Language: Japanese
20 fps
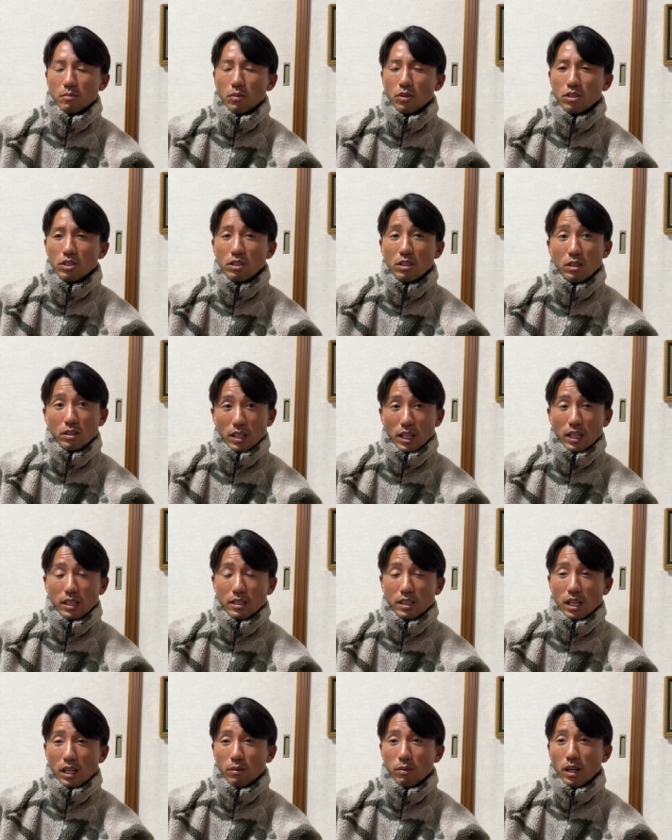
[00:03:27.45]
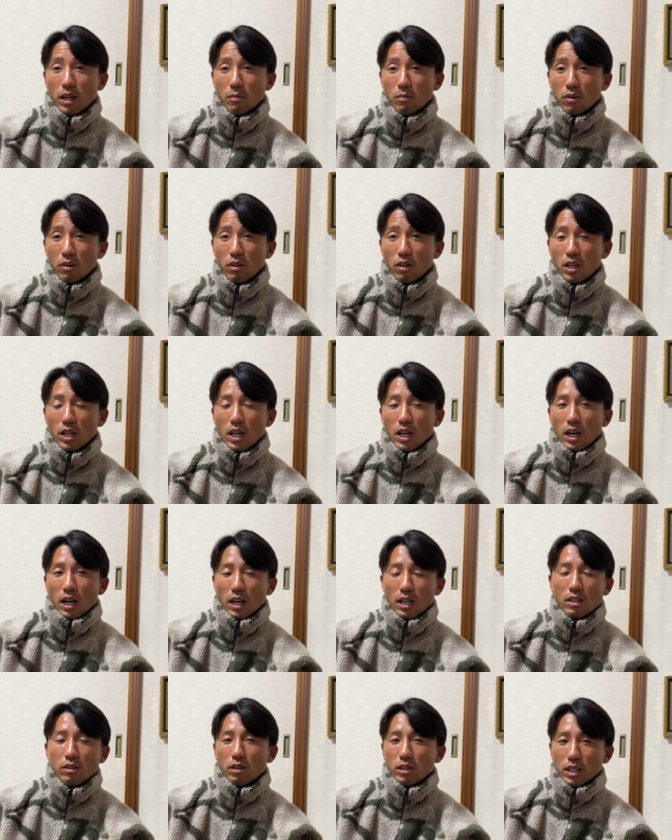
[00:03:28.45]
もちろんね、サーファーも
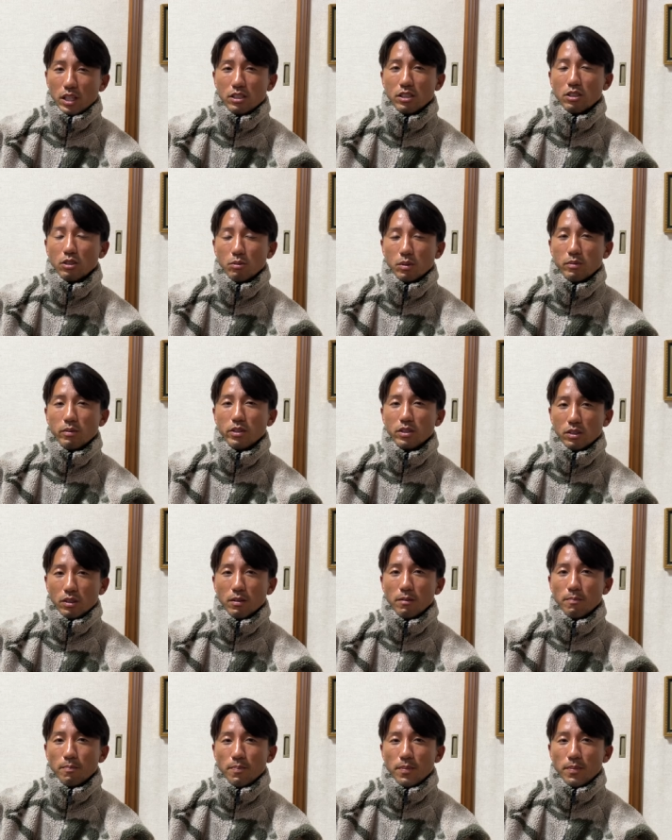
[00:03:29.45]
配慮は大事だと思いますよ。